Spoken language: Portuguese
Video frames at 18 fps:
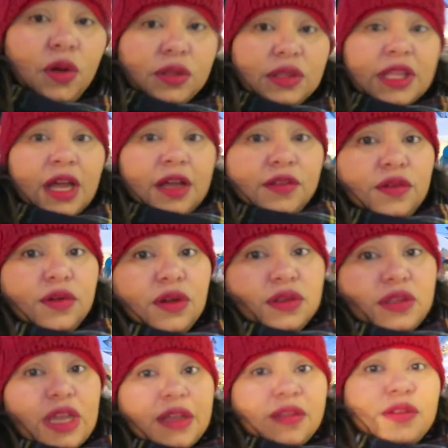lotado,
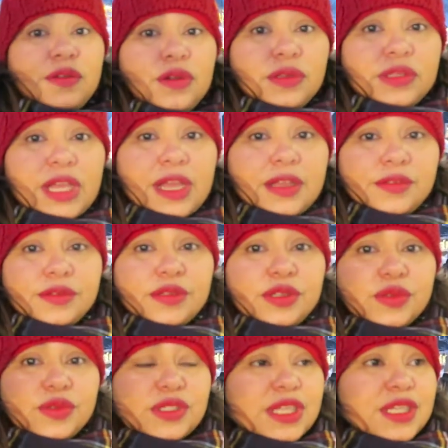lotado, lotado. Eu
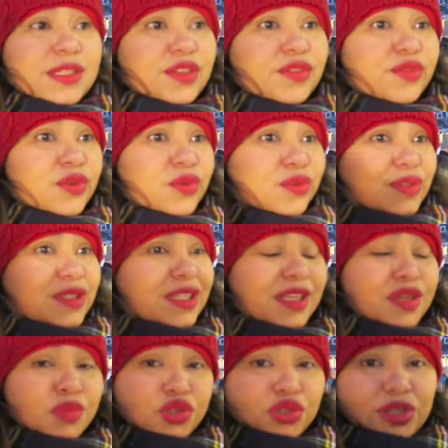não sei se eu vou
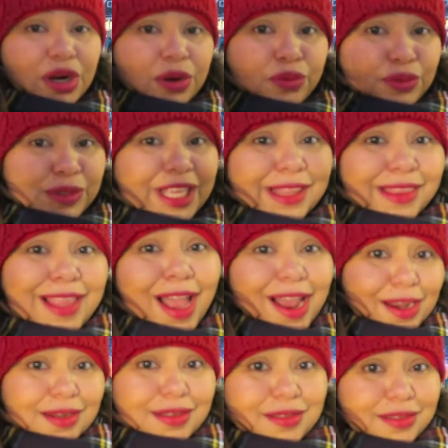conseguir mostrar com
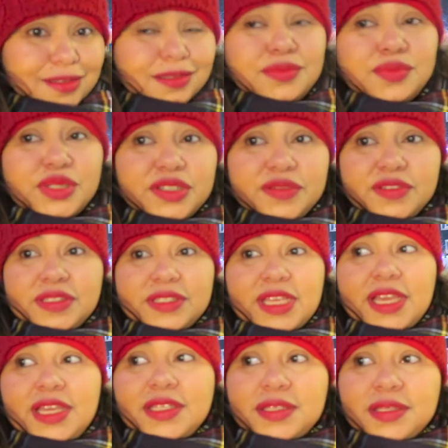detalhes assim pra
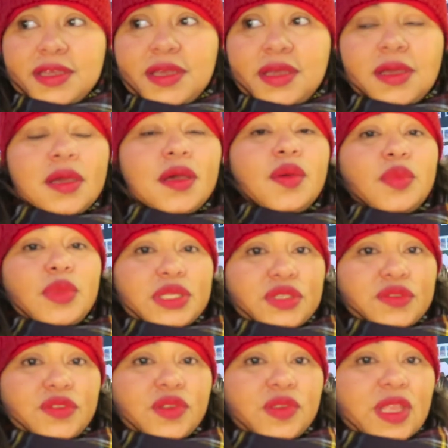vocês,
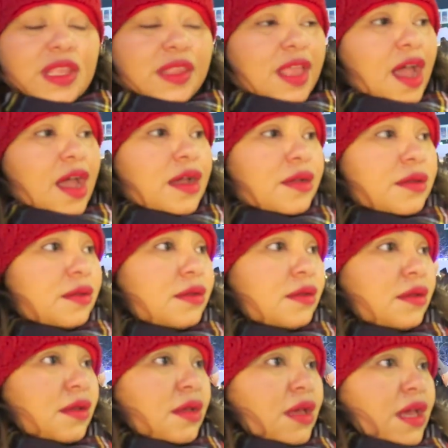mas eu vou tentar.
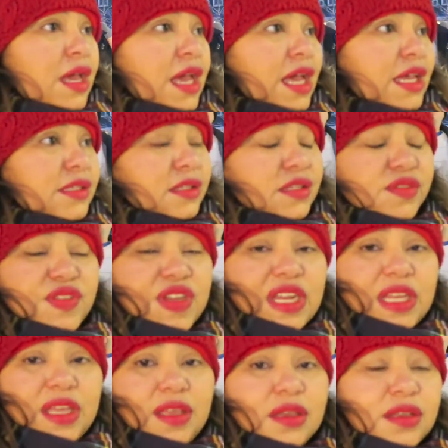Essas
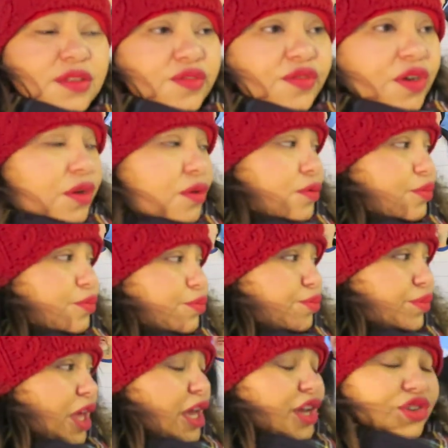feirinhas
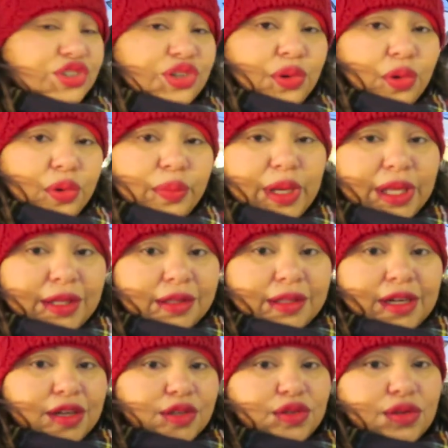vão desde
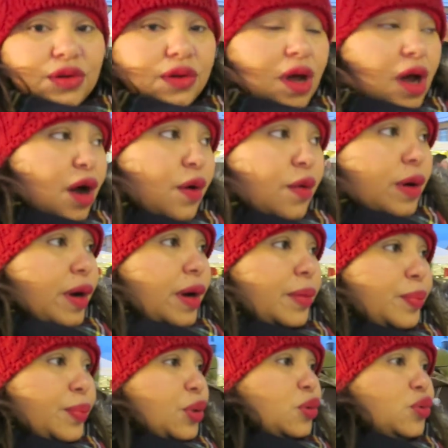comida tradicional
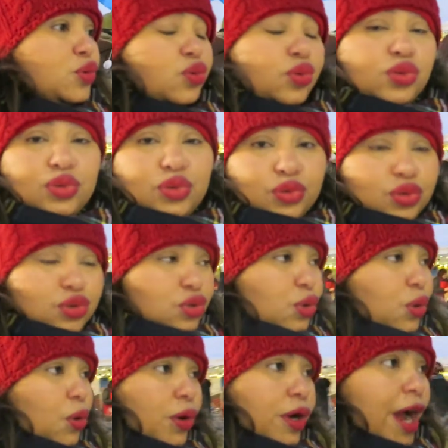a
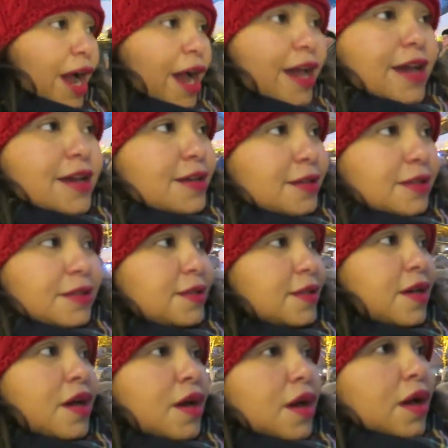produtos
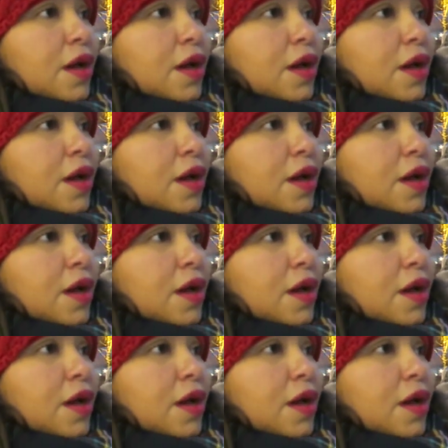locais,